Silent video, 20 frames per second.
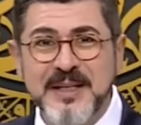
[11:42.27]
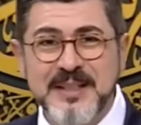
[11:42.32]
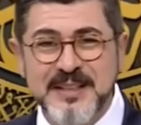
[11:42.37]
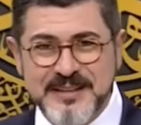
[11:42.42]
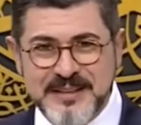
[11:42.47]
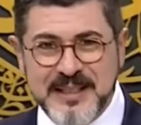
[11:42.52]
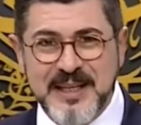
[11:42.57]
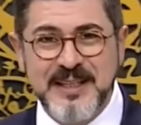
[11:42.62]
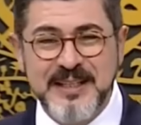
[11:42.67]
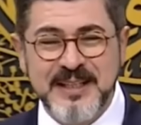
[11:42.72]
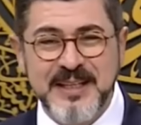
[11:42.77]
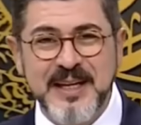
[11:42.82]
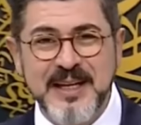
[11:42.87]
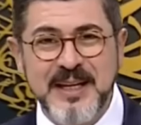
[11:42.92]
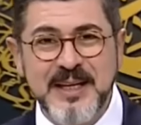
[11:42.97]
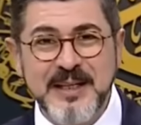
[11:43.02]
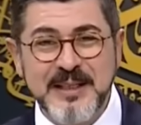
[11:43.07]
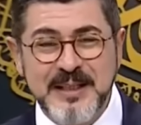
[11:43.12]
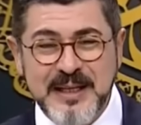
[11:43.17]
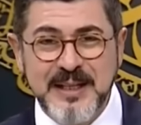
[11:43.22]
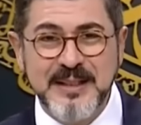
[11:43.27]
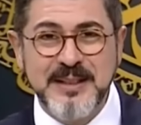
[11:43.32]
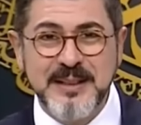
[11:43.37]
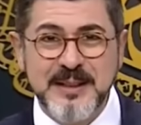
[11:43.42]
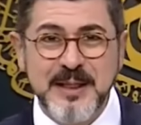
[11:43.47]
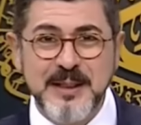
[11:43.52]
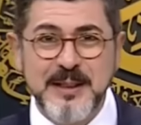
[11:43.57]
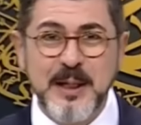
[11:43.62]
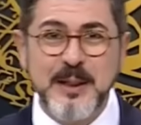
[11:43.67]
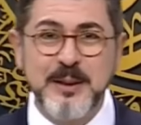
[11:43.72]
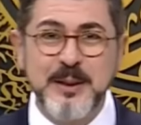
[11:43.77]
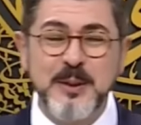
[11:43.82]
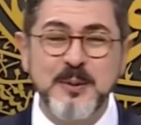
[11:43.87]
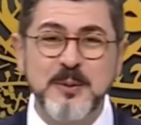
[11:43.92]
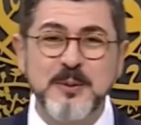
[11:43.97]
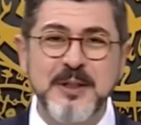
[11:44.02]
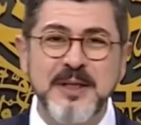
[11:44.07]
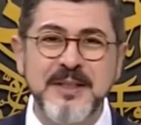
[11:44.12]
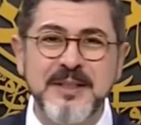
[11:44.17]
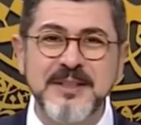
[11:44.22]
Sen kendi dedenden
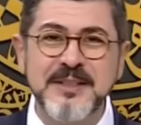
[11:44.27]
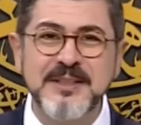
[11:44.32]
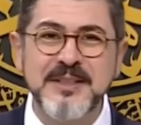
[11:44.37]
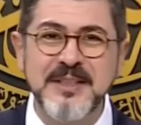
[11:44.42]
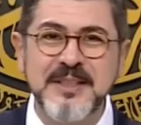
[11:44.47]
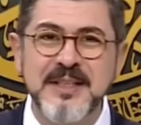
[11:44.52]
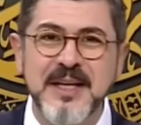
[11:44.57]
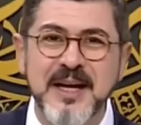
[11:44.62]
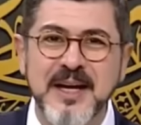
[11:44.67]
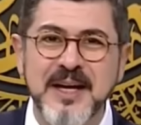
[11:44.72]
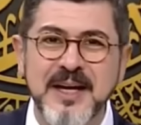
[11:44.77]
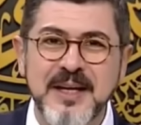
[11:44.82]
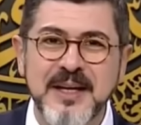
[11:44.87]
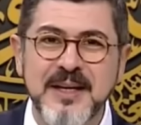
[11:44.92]
utanırsın da.